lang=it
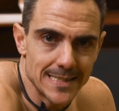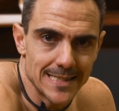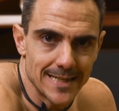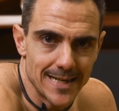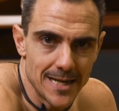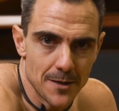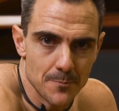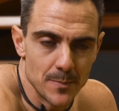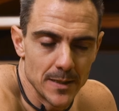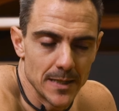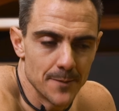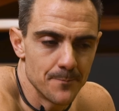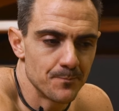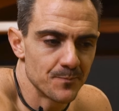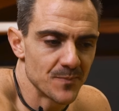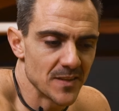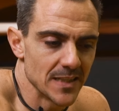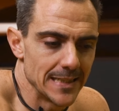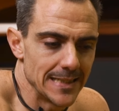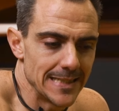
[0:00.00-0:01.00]
sarebbe
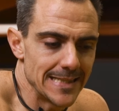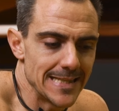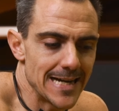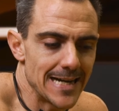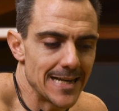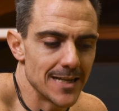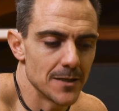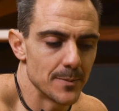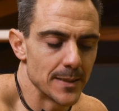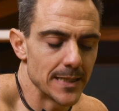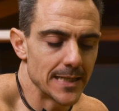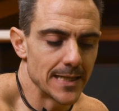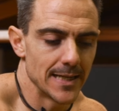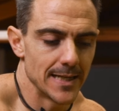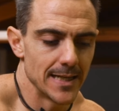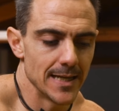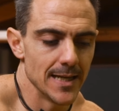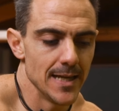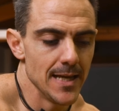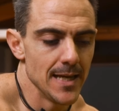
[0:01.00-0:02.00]
eh, l'ideale
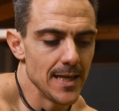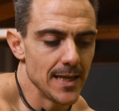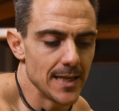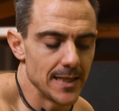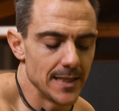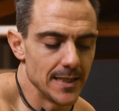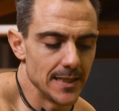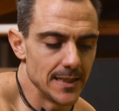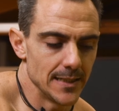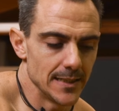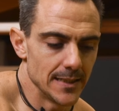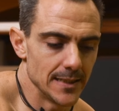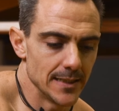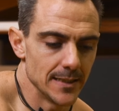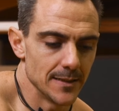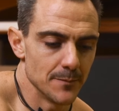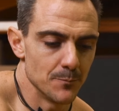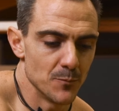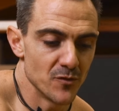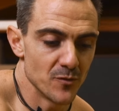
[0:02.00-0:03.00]
perché il
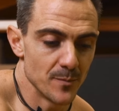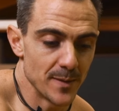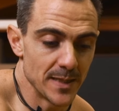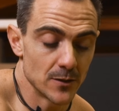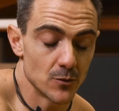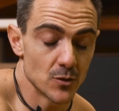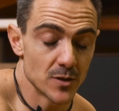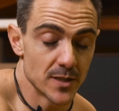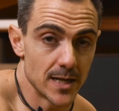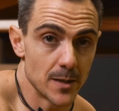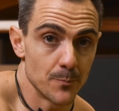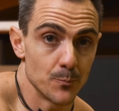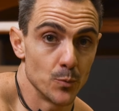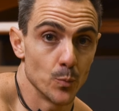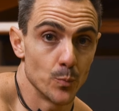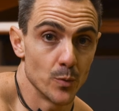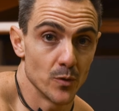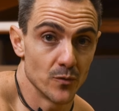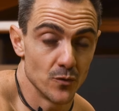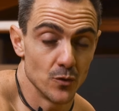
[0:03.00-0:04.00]
eh, movimento sarà
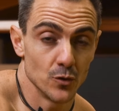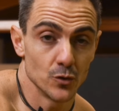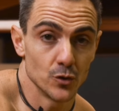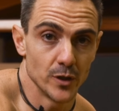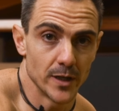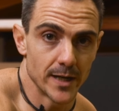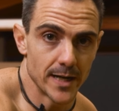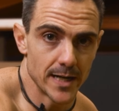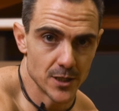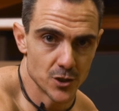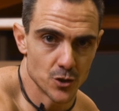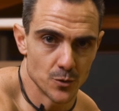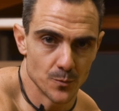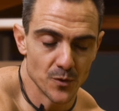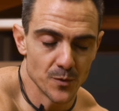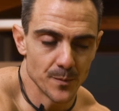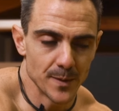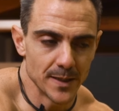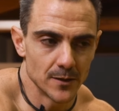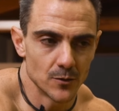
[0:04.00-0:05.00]
più profondo, il range di
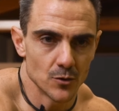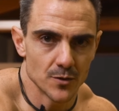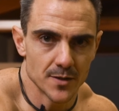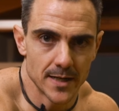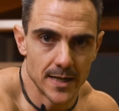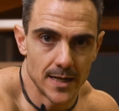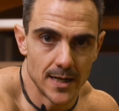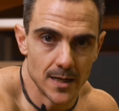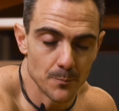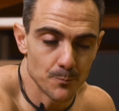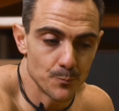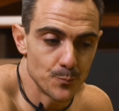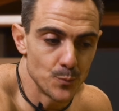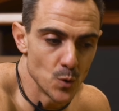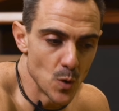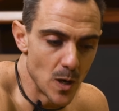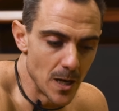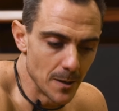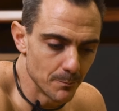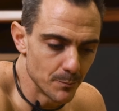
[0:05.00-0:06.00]
movimento sarà
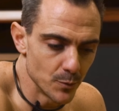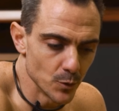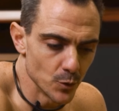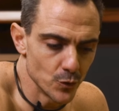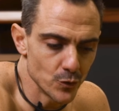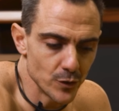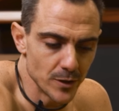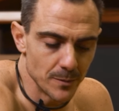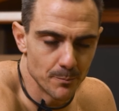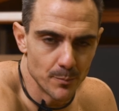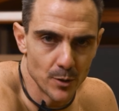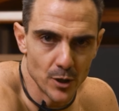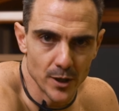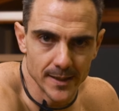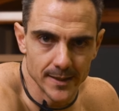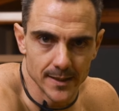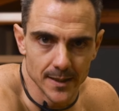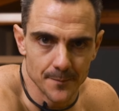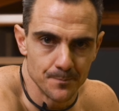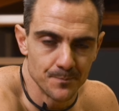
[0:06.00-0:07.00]
più ampio. Non
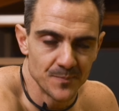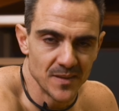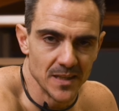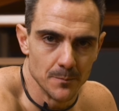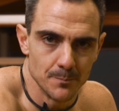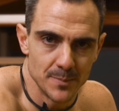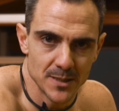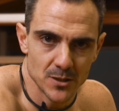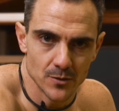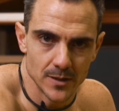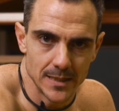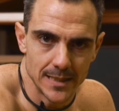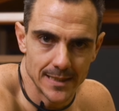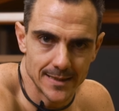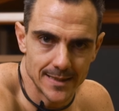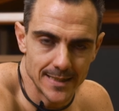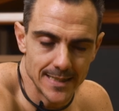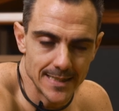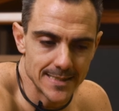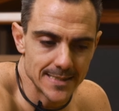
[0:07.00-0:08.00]
importa il peso degli
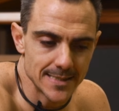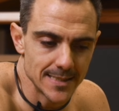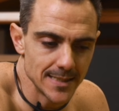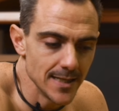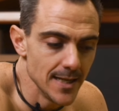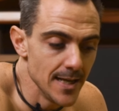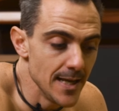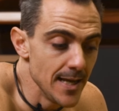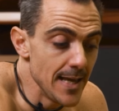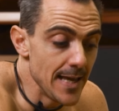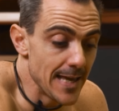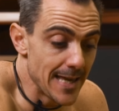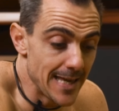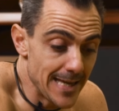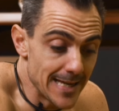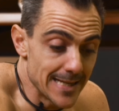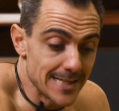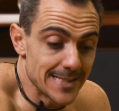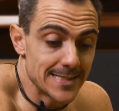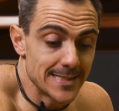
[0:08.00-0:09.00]
attrezzi
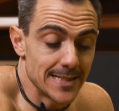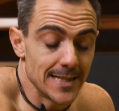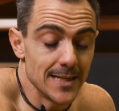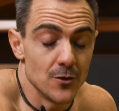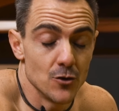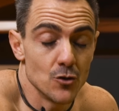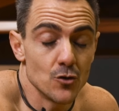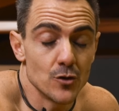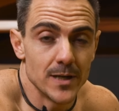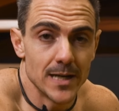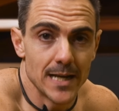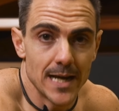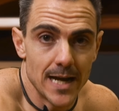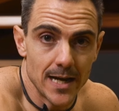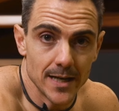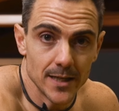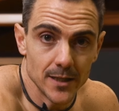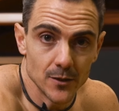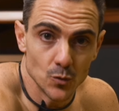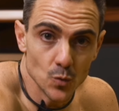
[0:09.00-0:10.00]
e se non ne
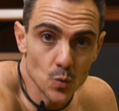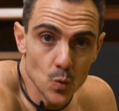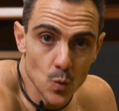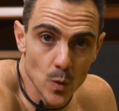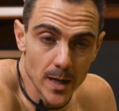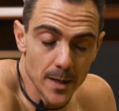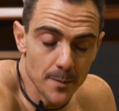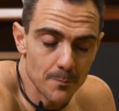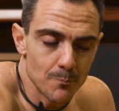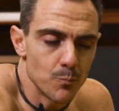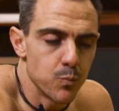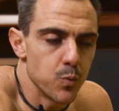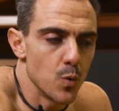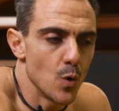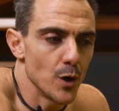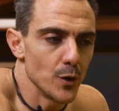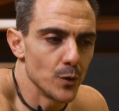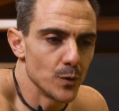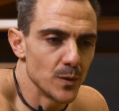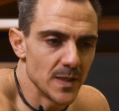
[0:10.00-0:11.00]
hai due
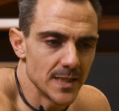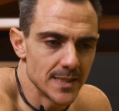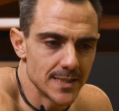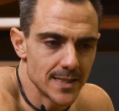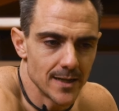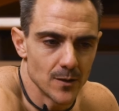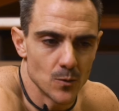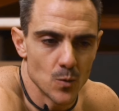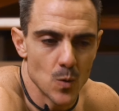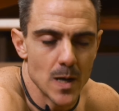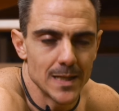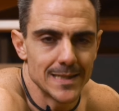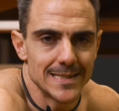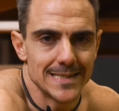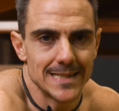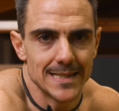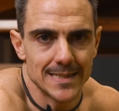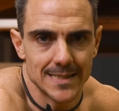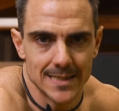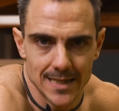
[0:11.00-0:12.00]
puoi utilizzare
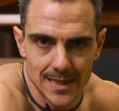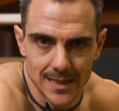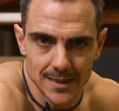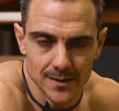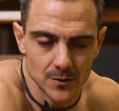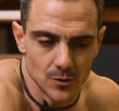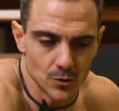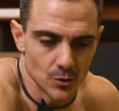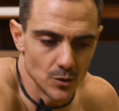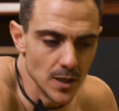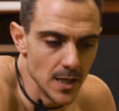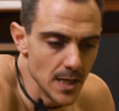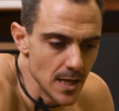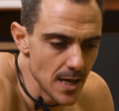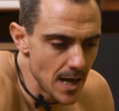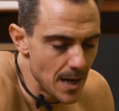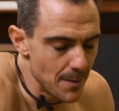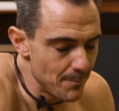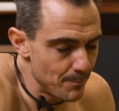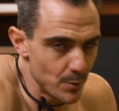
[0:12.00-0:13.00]
qualsiasi altro
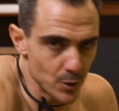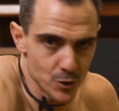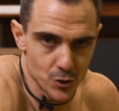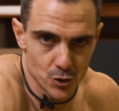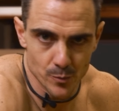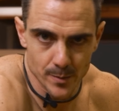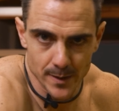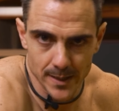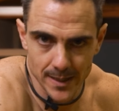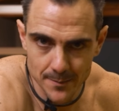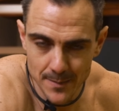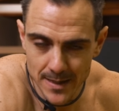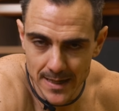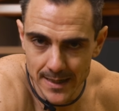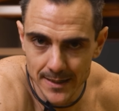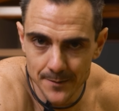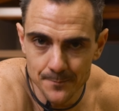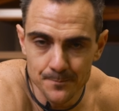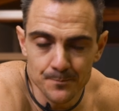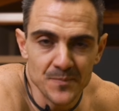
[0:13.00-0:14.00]
appoggio per le
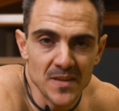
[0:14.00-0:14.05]
mani.